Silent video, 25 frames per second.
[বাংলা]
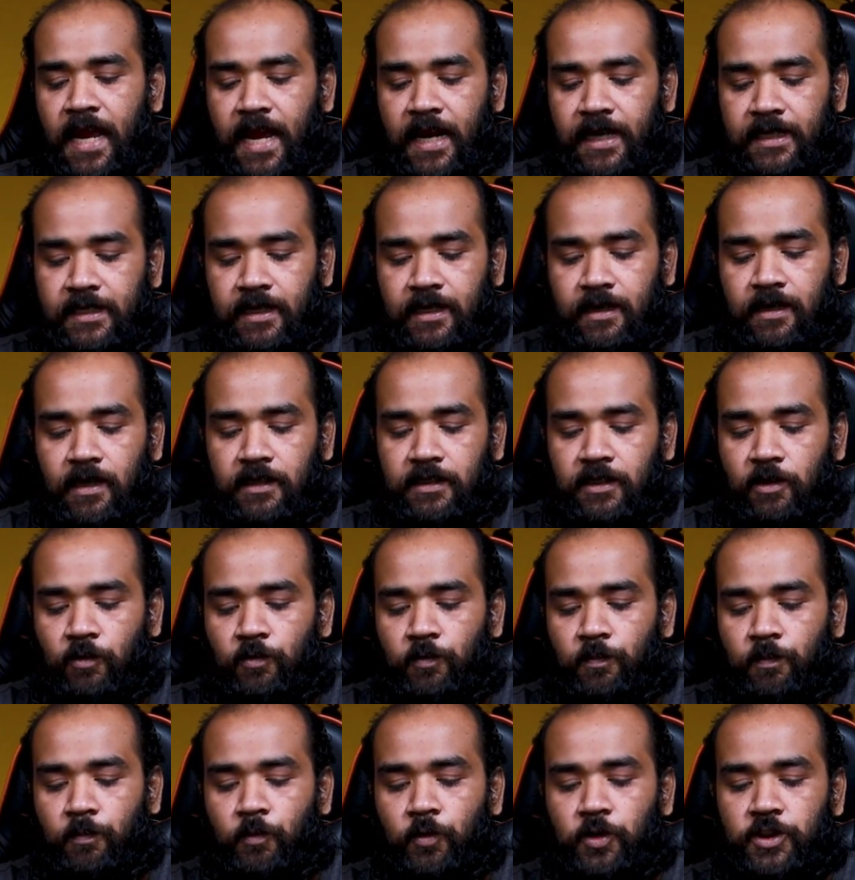একটা কাট
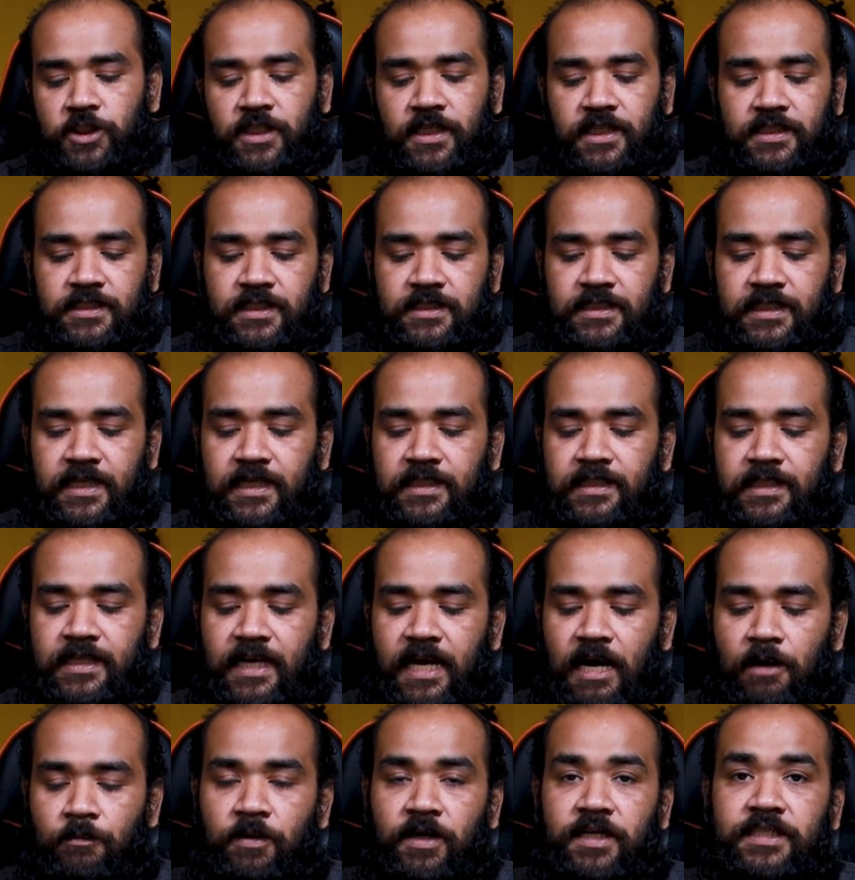আউট পোর্শন আছে যেখান
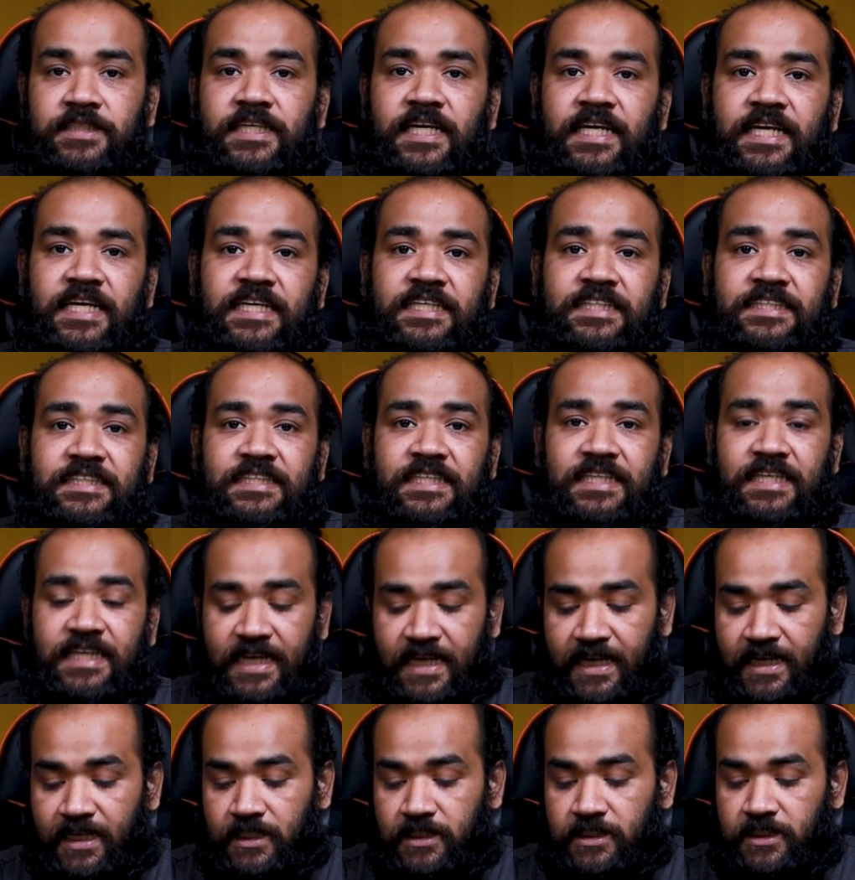থেকে আমার যে হিট
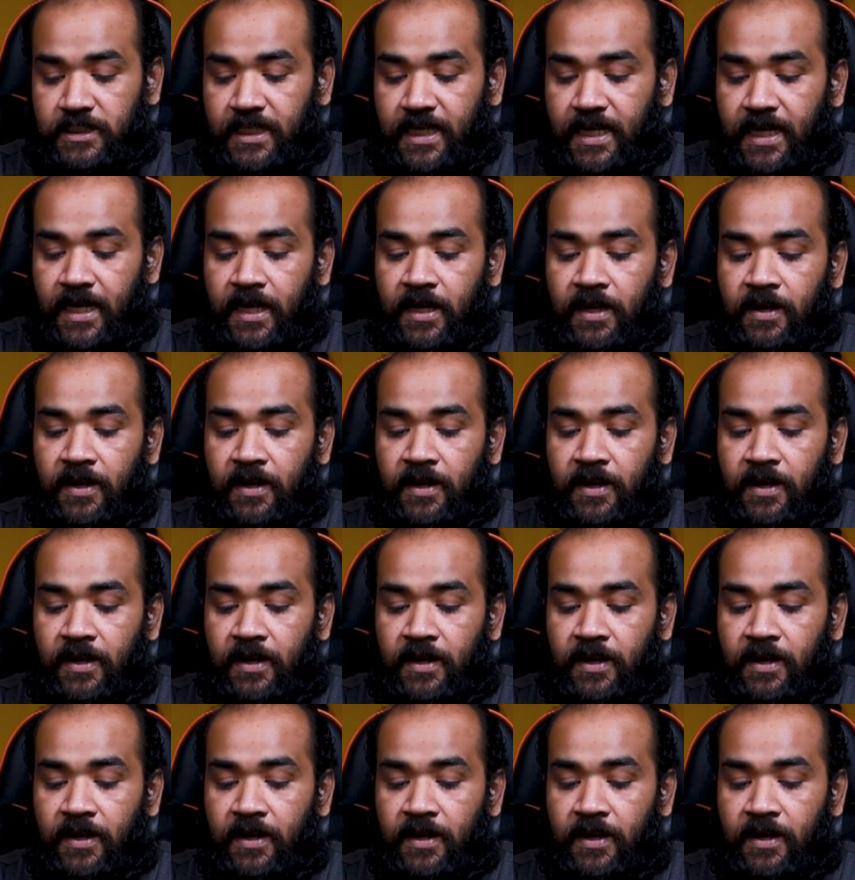সিঙ্কের যে